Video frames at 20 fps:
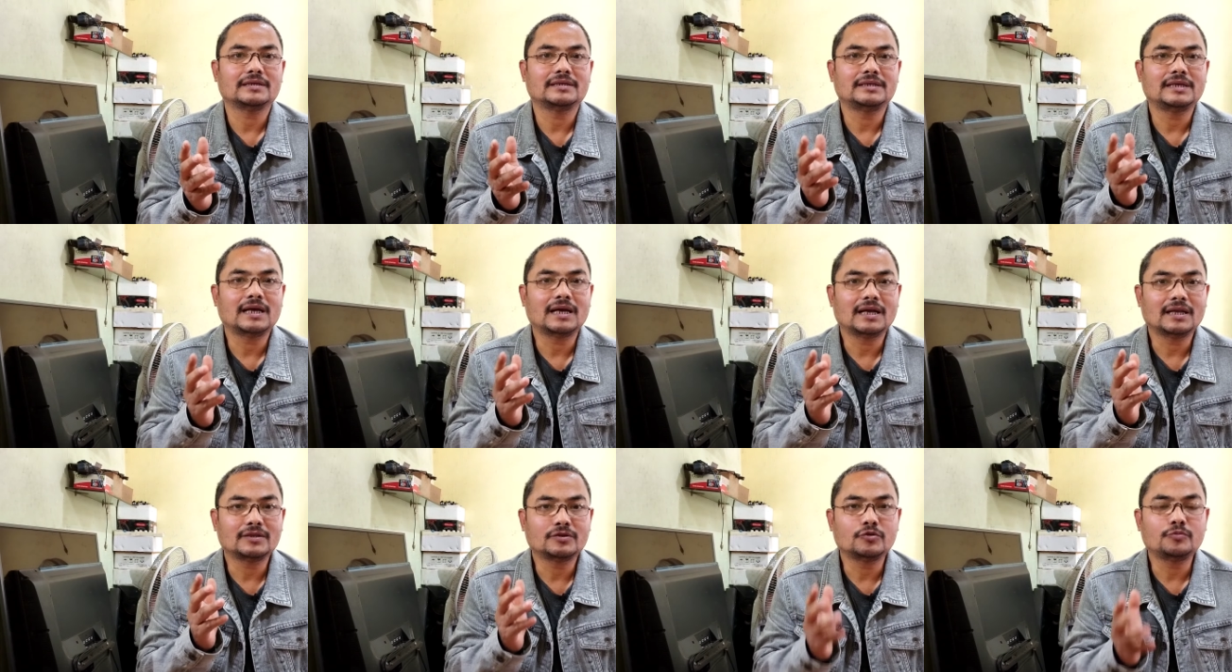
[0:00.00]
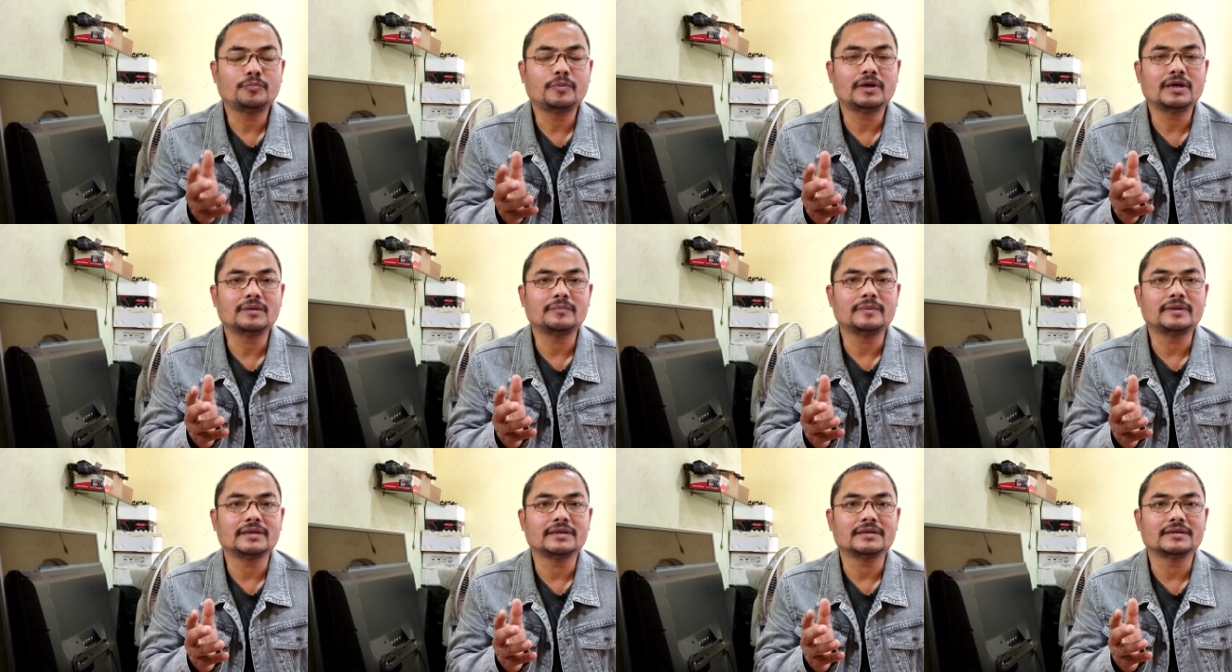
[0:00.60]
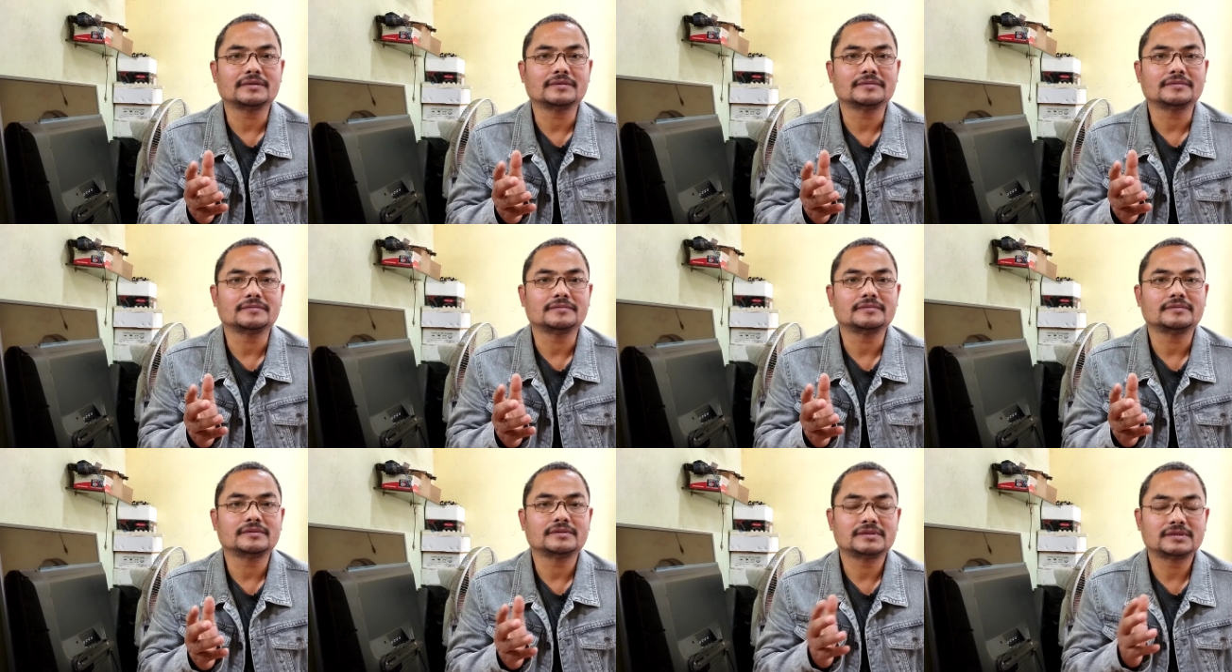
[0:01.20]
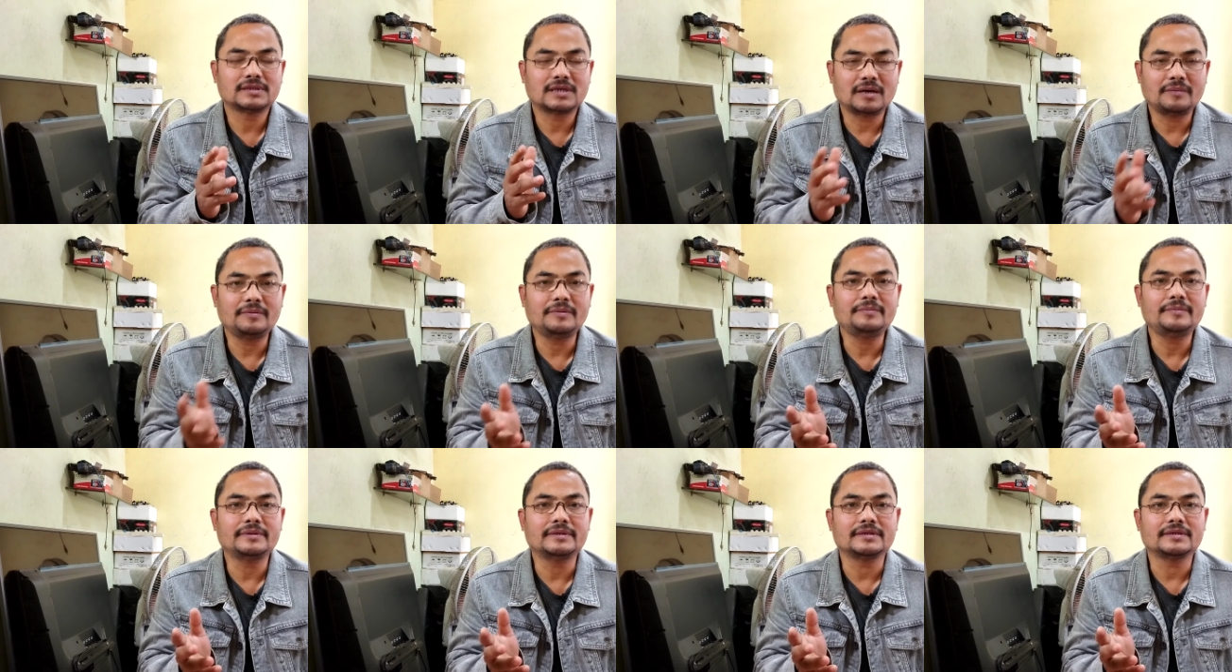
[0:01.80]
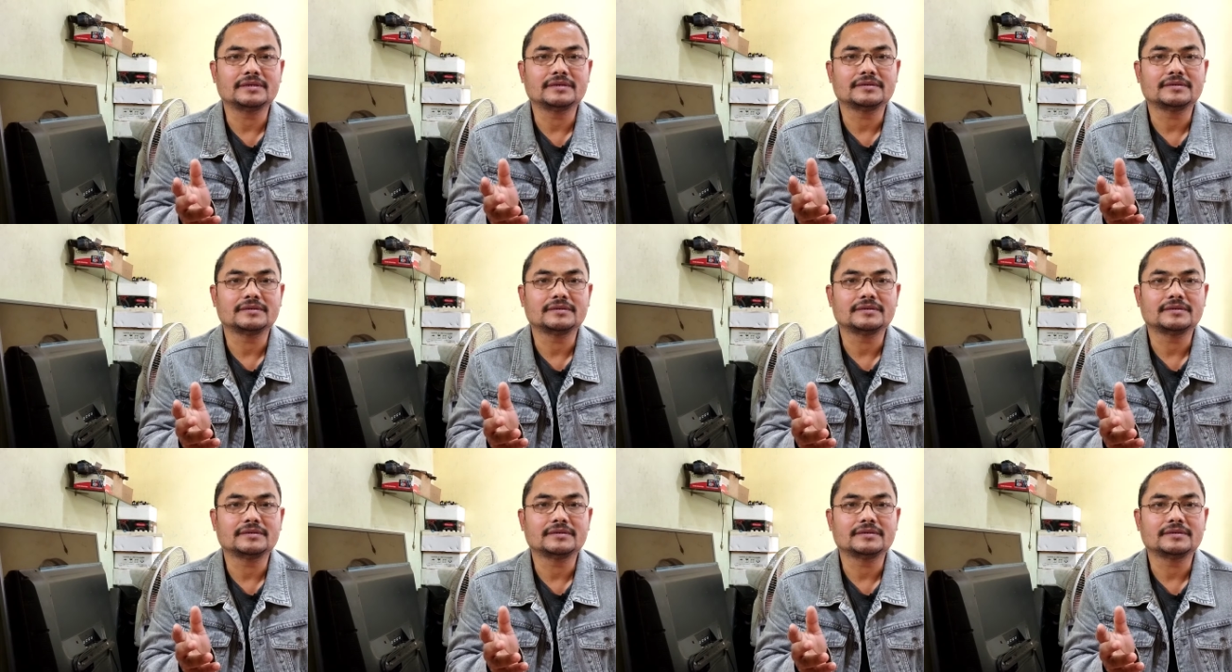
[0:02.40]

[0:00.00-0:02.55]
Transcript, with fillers: या दोपहर में कभी भी